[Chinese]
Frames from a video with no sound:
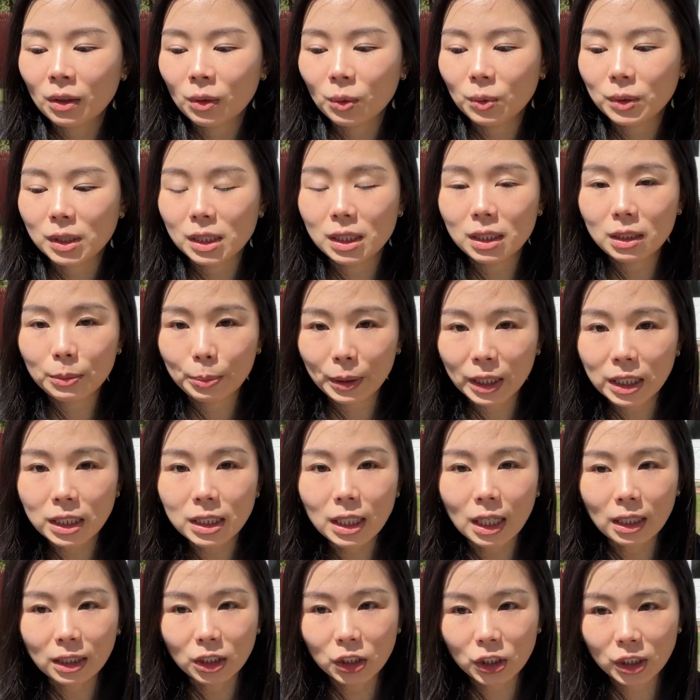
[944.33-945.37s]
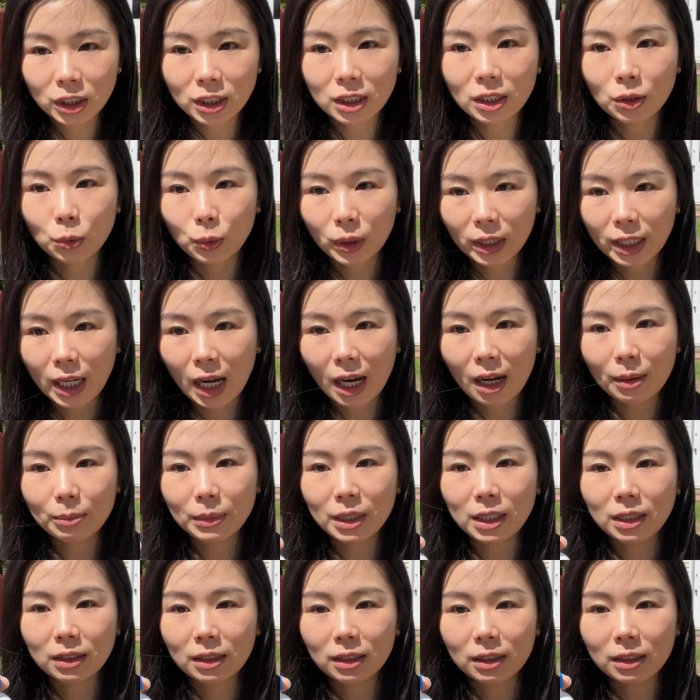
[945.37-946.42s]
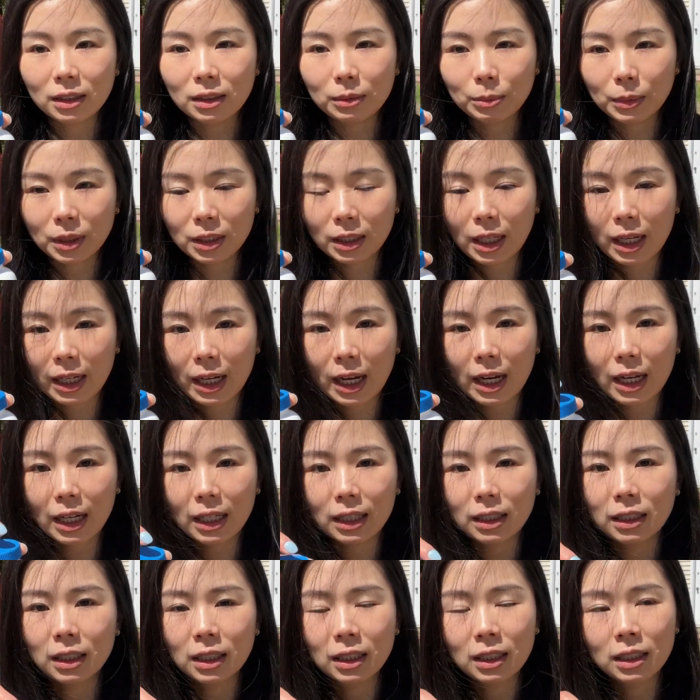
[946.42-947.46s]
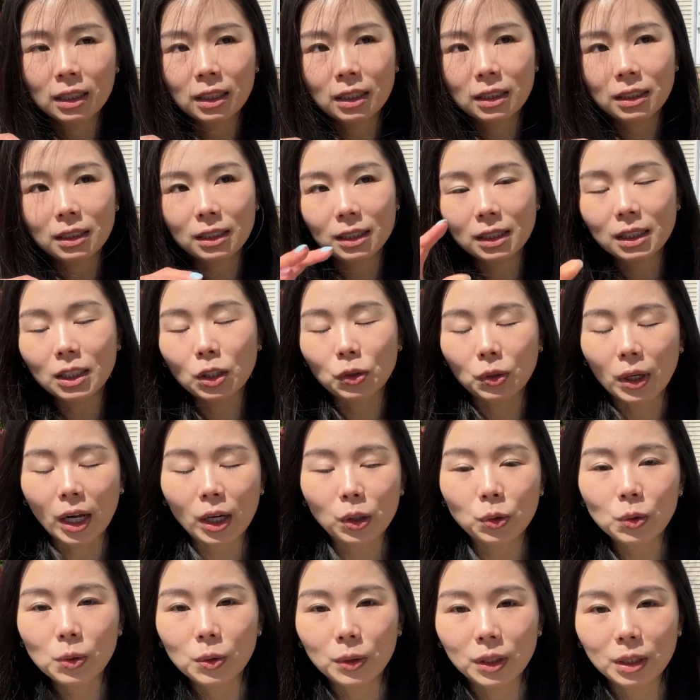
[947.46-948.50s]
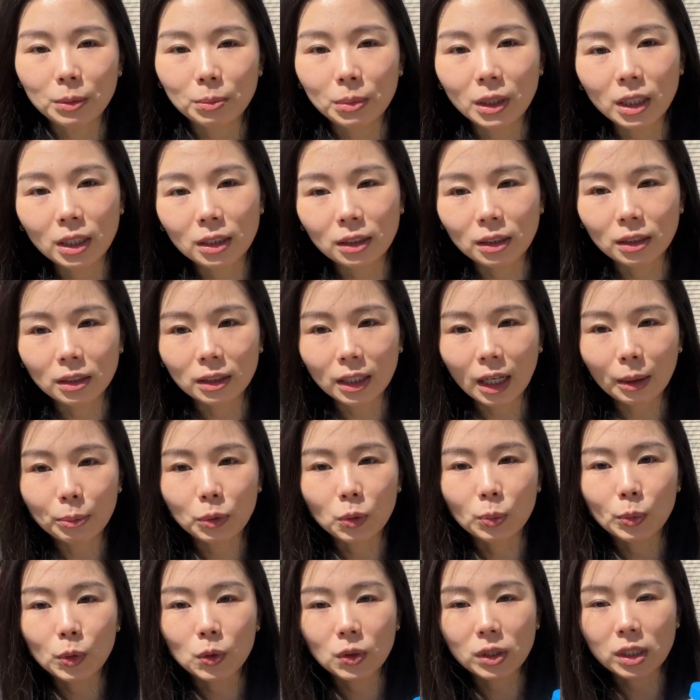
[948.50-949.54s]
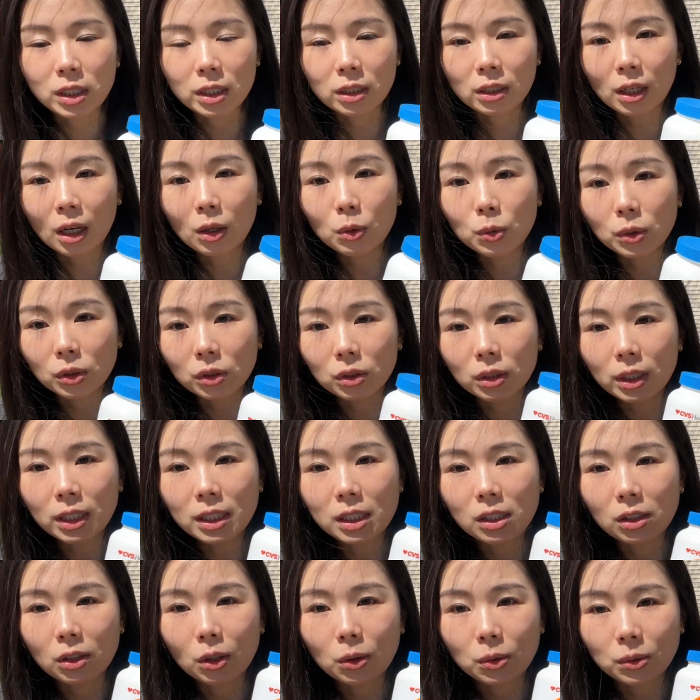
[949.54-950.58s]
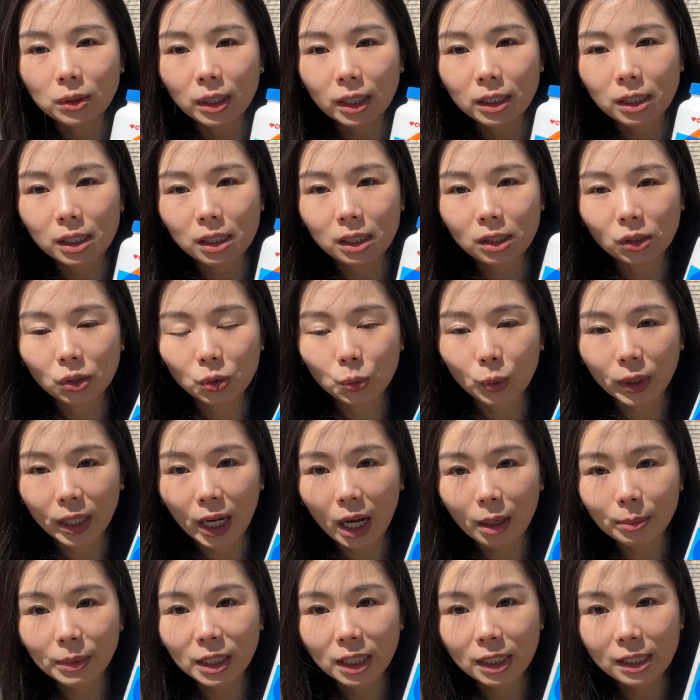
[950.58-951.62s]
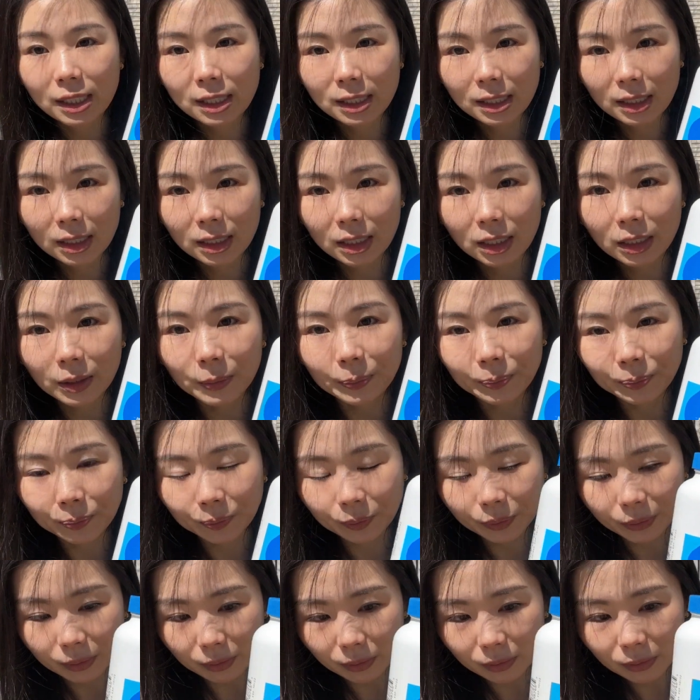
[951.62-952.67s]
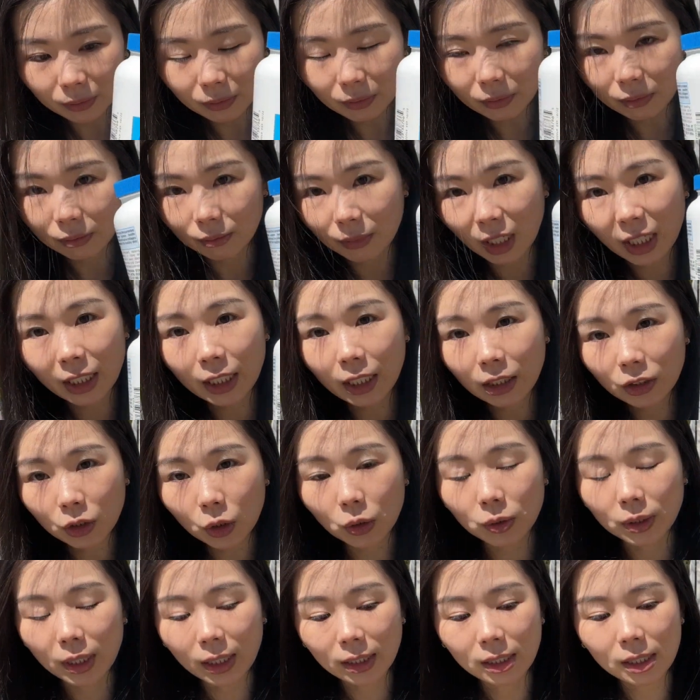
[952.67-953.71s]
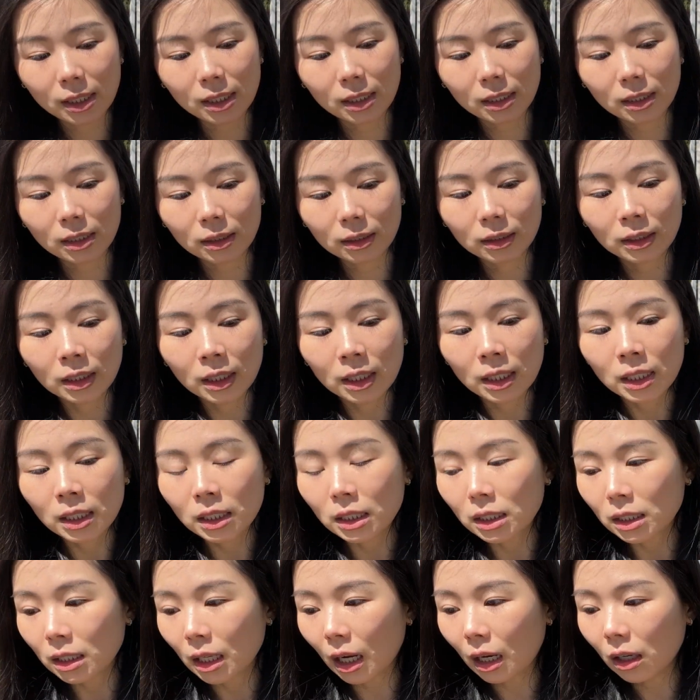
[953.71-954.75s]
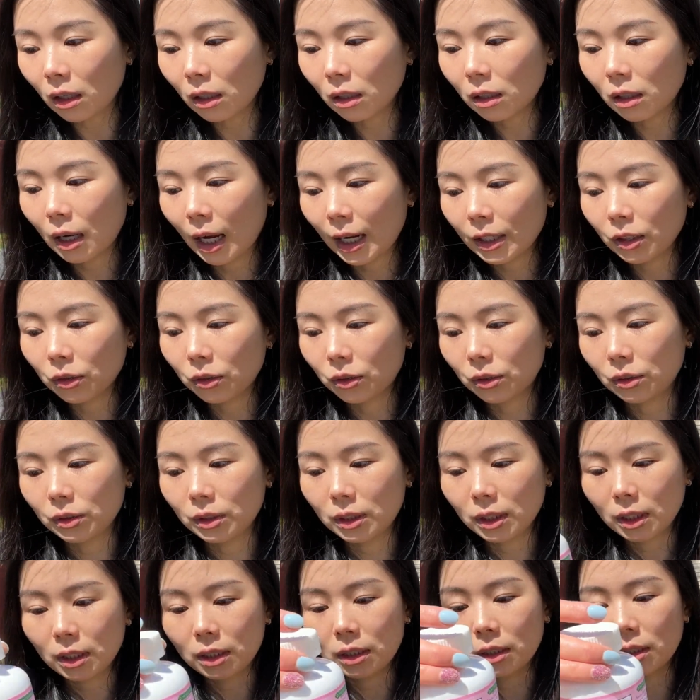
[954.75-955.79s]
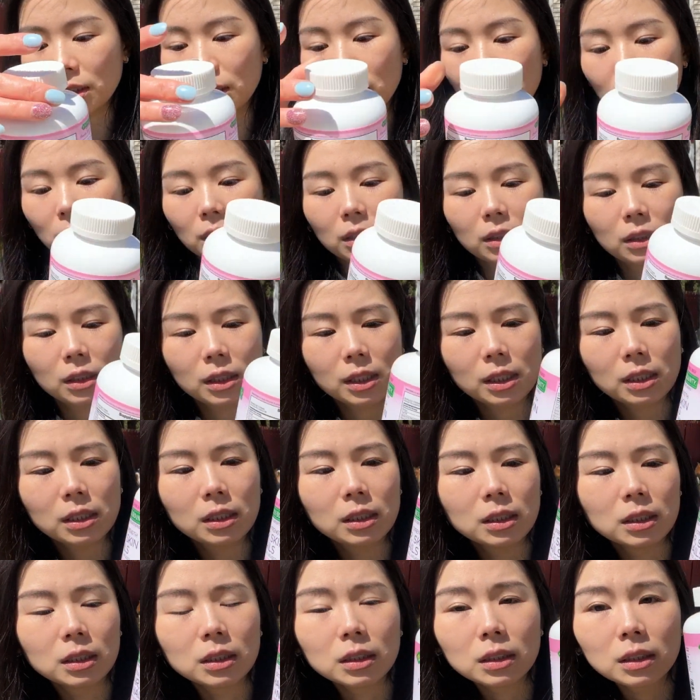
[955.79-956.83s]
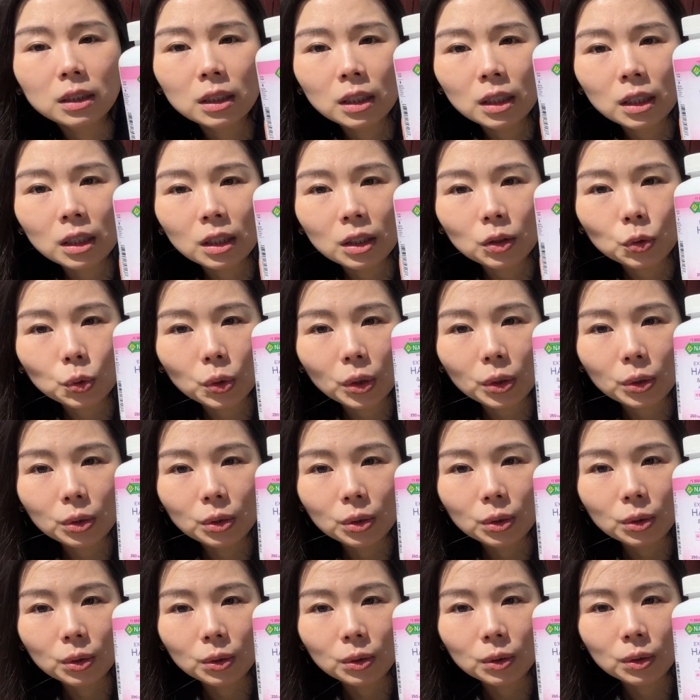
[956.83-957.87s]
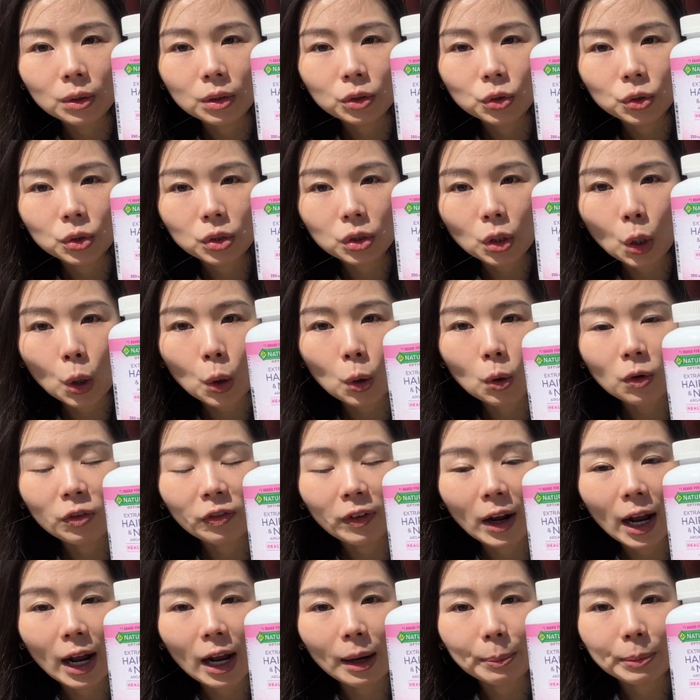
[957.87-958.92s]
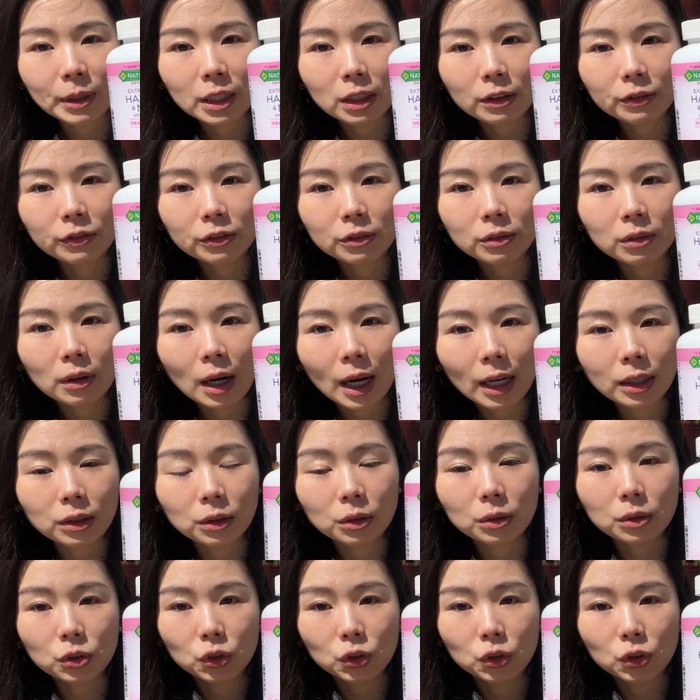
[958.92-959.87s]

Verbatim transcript: 我自己平常吃的维他命呢，你们大概之前有看过我影片的人应该不陌生。然后我一直都有在吃维他命 C， 每天都有在吃的。然后还有这个是对于就是头发、皮肤还有